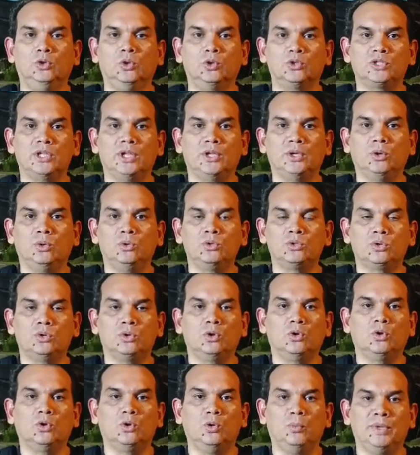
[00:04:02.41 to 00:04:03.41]
no se dio un
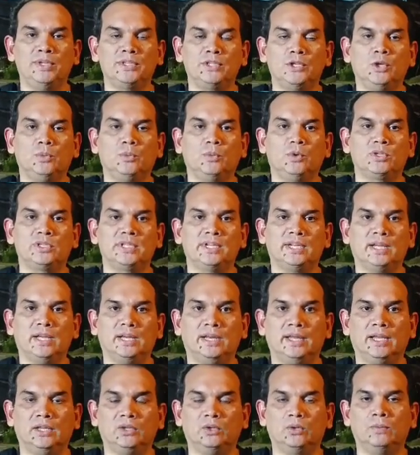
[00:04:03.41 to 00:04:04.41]
solo homicidio por
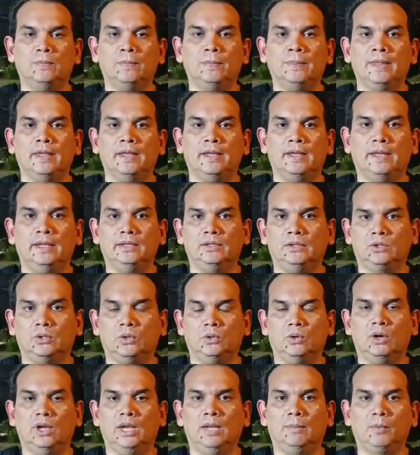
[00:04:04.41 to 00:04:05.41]
sicariato en
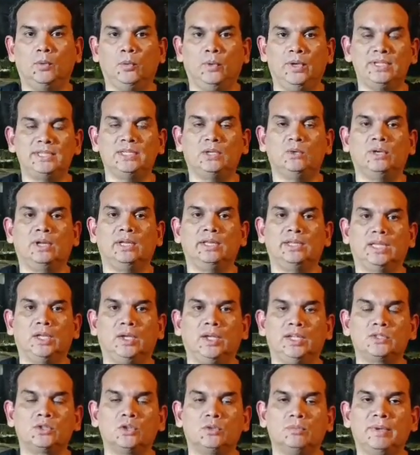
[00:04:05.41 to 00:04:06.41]
toda la provincia
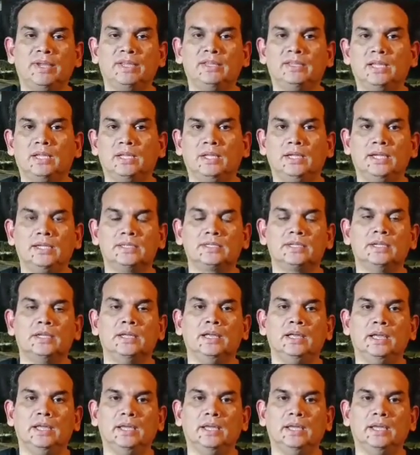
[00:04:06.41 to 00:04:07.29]
durante estos 20 días